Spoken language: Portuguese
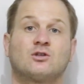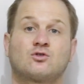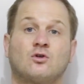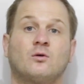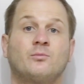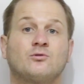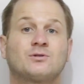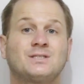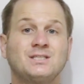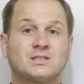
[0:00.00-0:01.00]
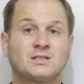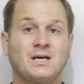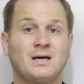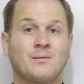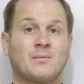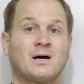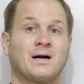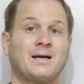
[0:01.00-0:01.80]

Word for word: sobre o sistema